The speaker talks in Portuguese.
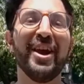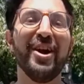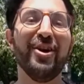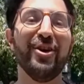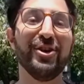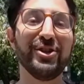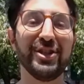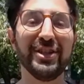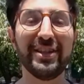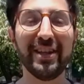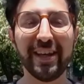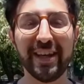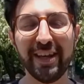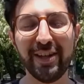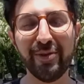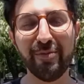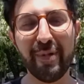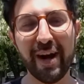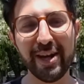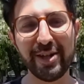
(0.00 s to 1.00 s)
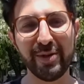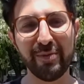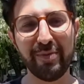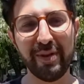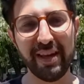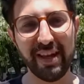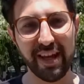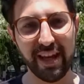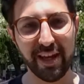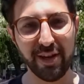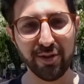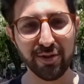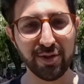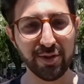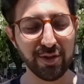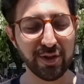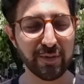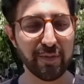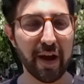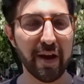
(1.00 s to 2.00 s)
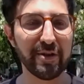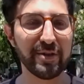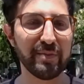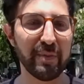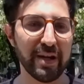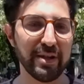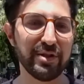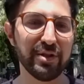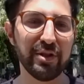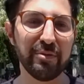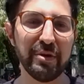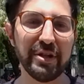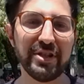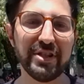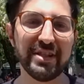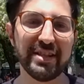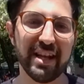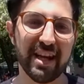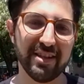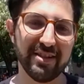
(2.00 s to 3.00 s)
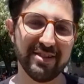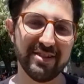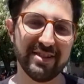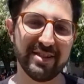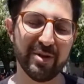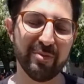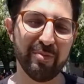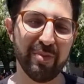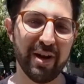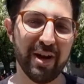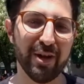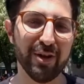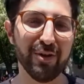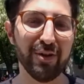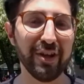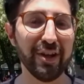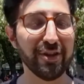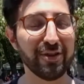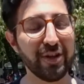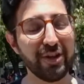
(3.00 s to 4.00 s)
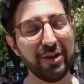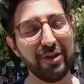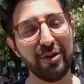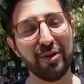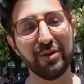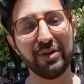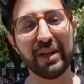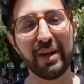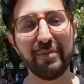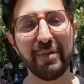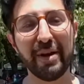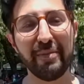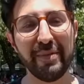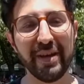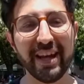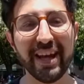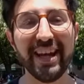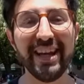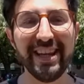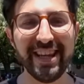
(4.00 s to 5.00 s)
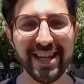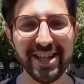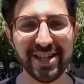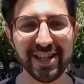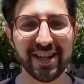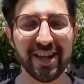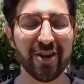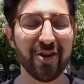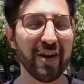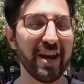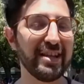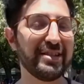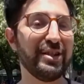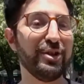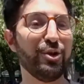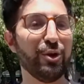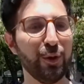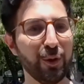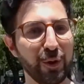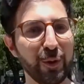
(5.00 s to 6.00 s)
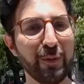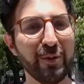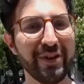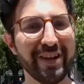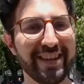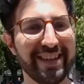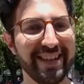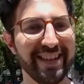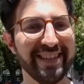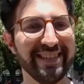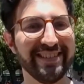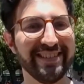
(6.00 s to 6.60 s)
Hoje eu estou aqui no Baixo Pinheiros, um dos bairros mais gourmetizados de São Paulo, e eu estou indo encontrar minha amiga Lígia, que conhece tudo por aqui.